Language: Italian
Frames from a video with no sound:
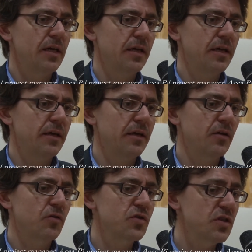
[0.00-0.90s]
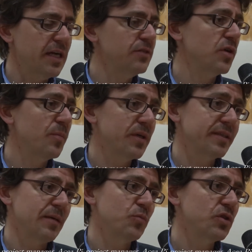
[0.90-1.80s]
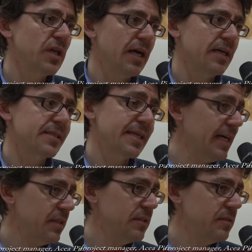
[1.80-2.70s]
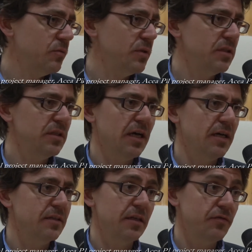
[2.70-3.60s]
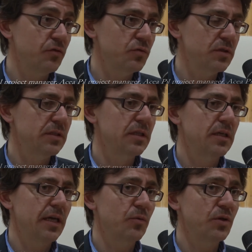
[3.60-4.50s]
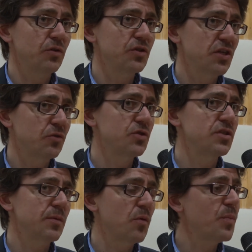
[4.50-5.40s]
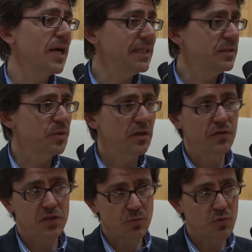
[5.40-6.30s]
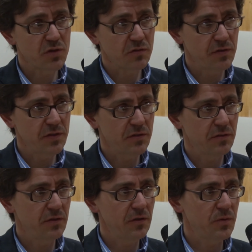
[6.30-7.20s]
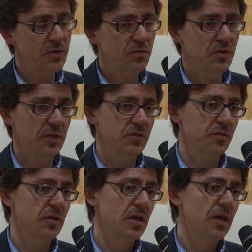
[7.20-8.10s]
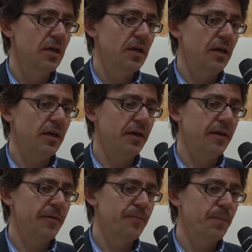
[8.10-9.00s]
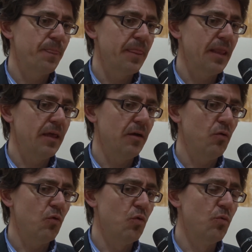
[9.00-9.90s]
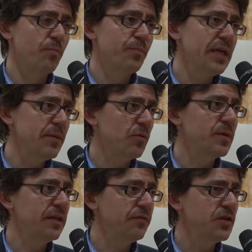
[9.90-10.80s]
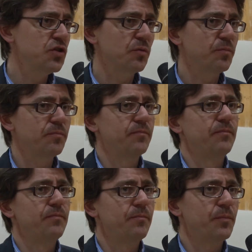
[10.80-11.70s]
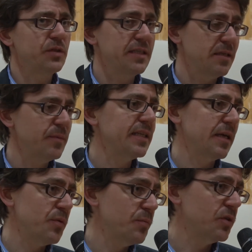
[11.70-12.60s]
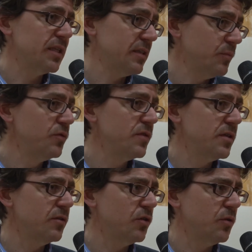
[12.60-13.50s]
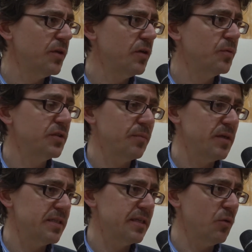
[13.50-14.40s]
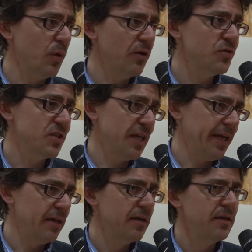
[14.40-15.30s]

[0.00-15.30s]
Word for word: Eh, considerando che partiamo da scarti, quindi da, da, rifiuti e quindi noi già oggi siamo pagati perché facciamo un servizio in questo senso. Um, un primo beneficio potenzialmente anche più importante dal punto di vista economico potrebbe essere quello se